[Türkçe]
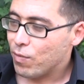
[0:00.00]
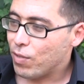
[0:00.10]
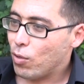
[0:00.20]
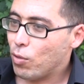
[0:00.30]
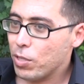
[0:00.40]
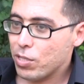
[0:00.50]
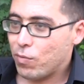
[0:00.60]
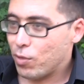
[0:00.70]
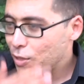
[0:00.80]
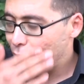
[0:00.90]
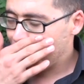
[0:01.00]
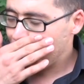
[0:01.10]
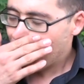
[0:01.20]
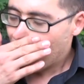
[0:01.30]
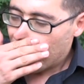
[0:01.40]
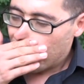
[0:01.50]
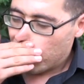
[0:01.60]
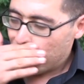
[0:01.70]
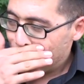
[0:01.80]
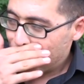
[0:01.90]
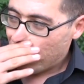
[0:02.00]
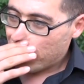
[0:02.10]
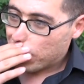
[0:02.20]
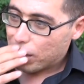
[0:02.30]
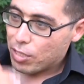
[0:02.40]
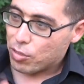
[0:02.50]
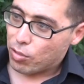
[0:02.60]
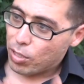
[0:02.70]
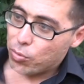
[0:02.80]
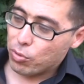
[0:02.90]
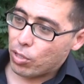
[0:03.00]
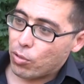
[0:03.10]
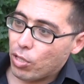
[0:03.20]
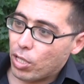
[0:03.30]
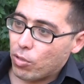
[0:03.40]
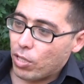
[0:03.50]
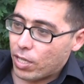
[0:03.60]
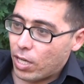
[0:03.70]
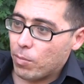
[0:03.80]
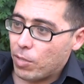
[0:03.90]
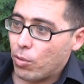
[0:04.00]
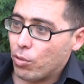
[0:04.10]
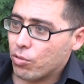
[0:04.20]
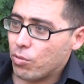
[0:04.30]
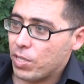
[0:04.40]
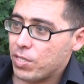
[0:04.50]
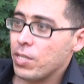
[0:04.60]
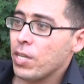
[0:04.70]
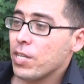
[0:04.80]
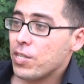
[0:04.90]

Ve o pasaportları e, verdikten sonra burada kolay kolay kalmaya oturma izin,